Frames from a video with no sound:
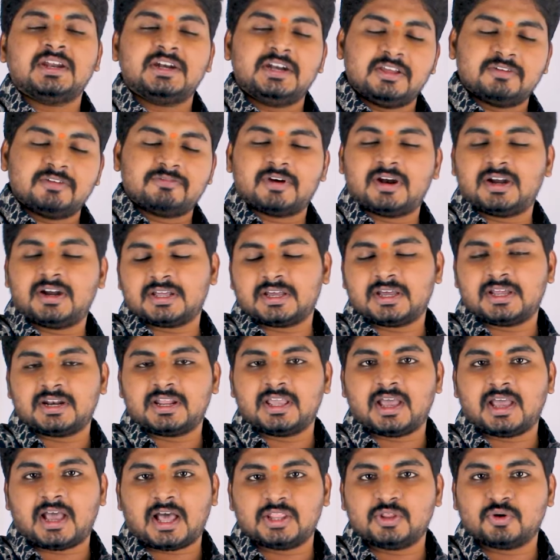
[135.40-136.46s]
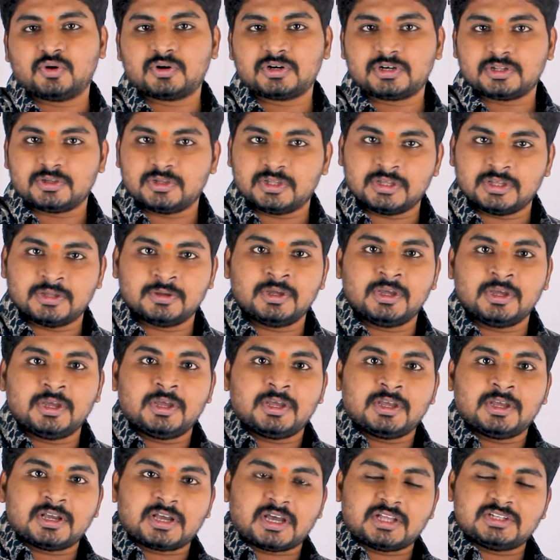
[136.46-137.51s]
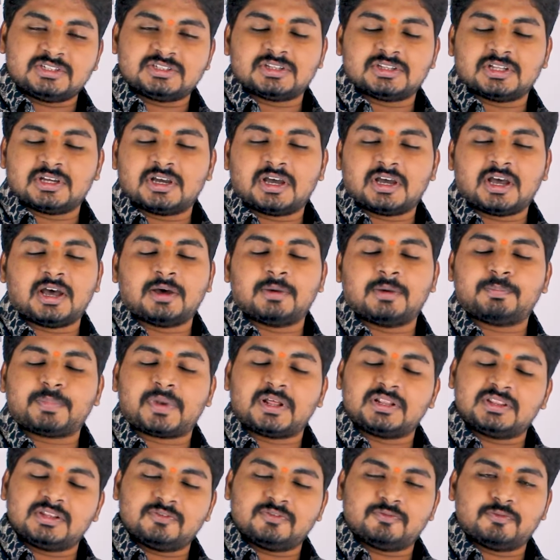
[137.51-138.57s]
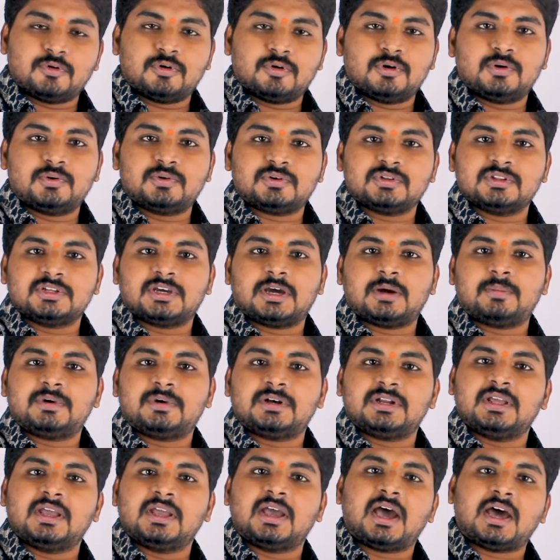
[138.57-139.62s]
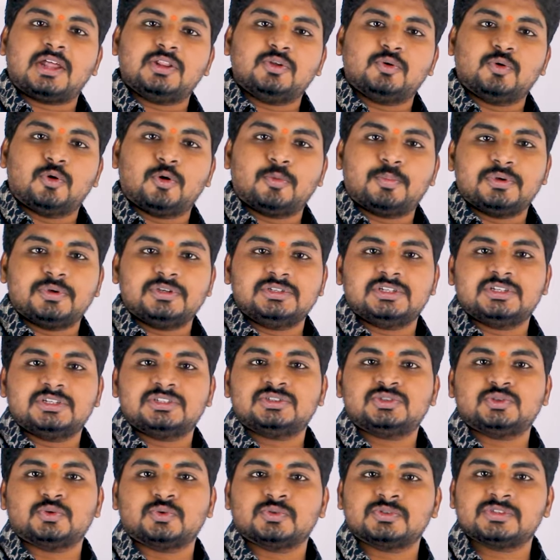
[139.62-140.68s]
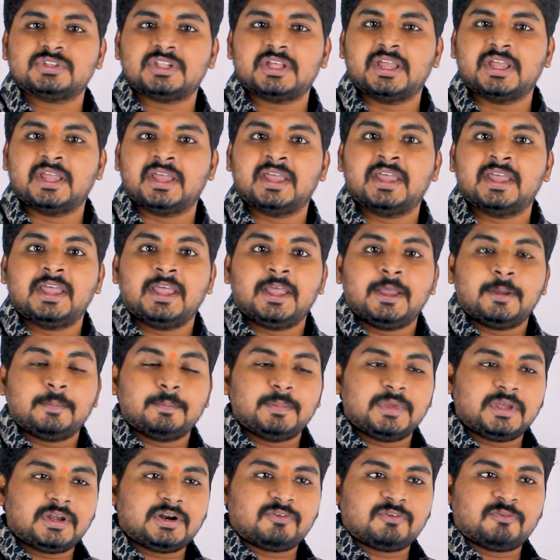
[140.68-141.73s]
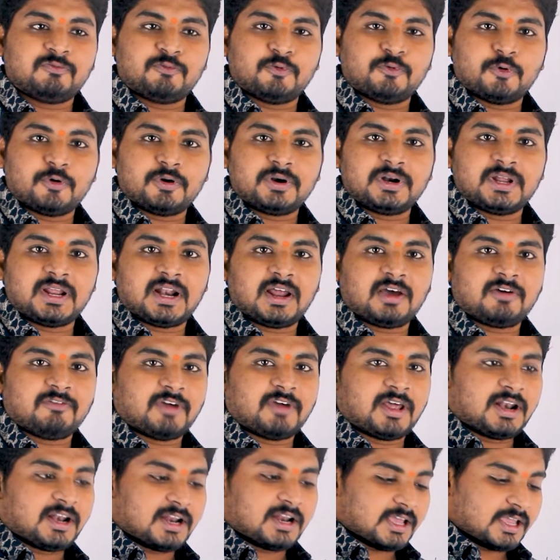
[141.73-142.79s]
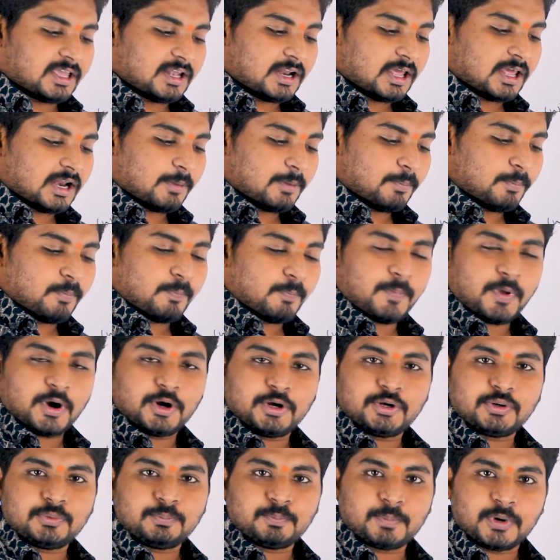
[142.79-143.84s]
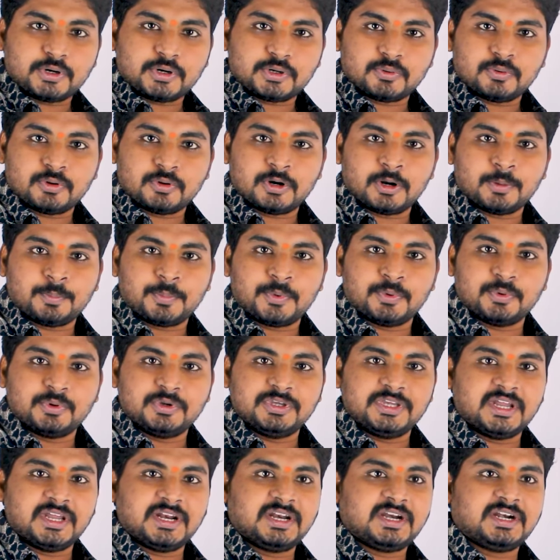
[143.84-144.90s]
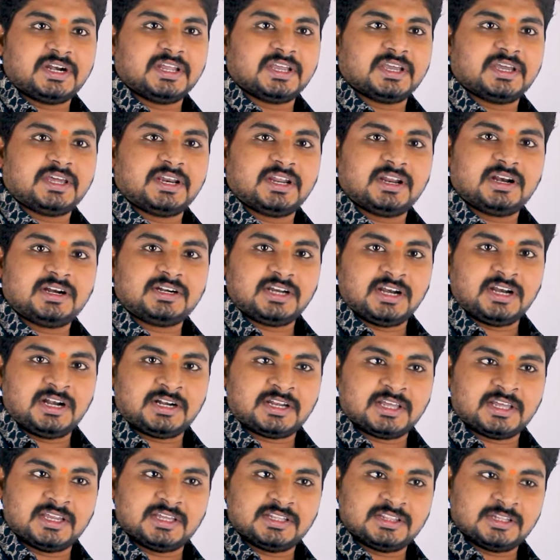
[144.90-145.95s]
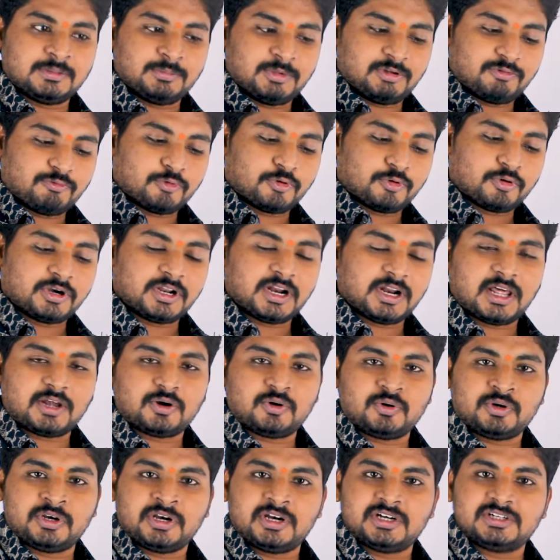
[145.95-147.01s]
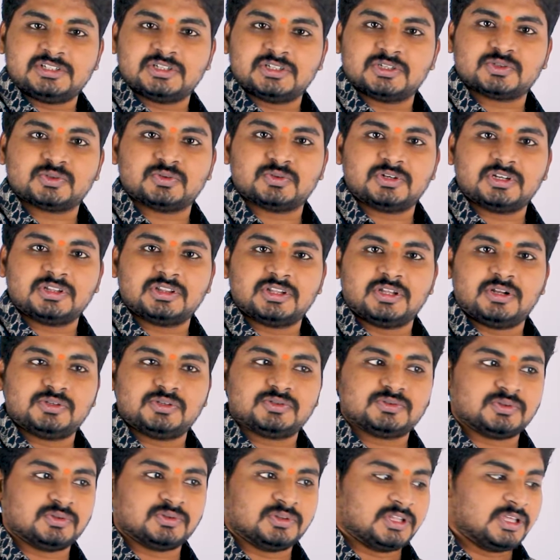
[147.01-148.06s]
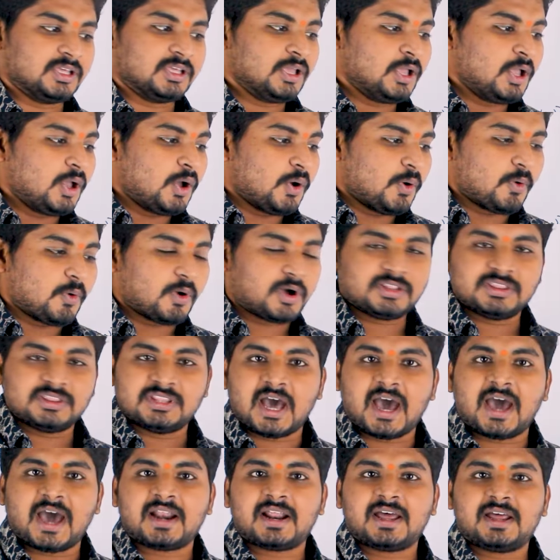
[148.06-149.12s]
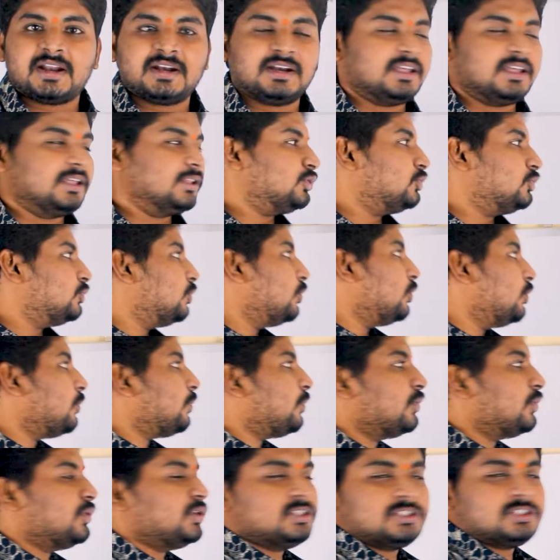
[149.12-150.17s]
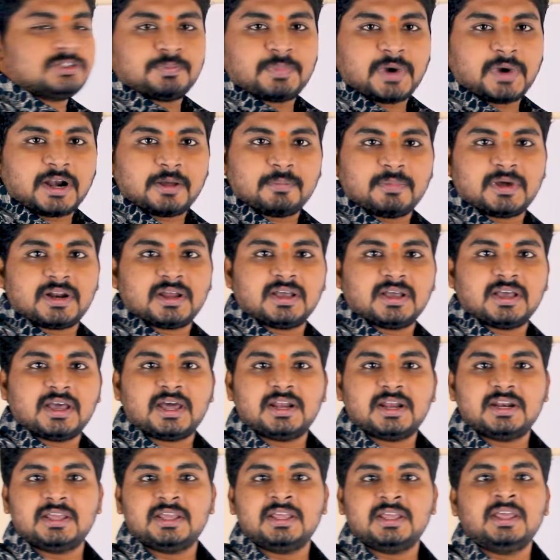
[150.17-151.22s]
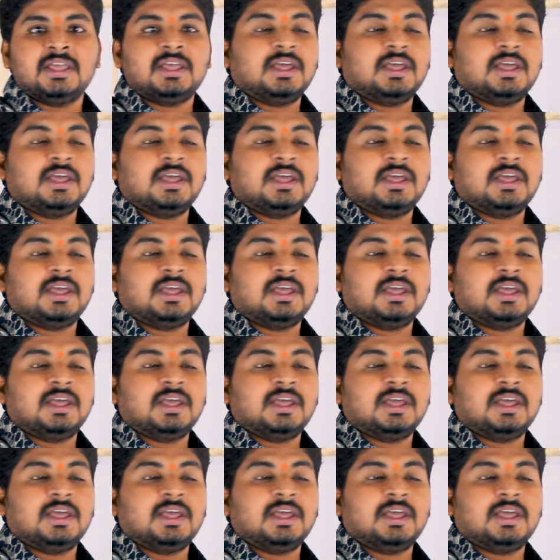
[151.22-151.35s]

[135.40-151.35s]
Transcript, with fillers: డిఫాల్ట్గానే అదొకటి ఖచ్చితంగా ప్రతి ఫోన్లో ఉంటుంది కాబట్టి అది ఓపెన్ చేసి చూస్తే మీరు ఫోన్ ఎలా వెళ్ళకి ఇలా ఇలా పట్టుకున్నప్పుడు ఎన్ని డిగ్రీలు టిల్ట్ అయ్యింది మీరు ఫోన్ ఇలా రొటేట్ చేస్తుంటే తెలుస్తుంది ఒక దారాన్ని తూర్పు నుంచి పడమరకు కానీ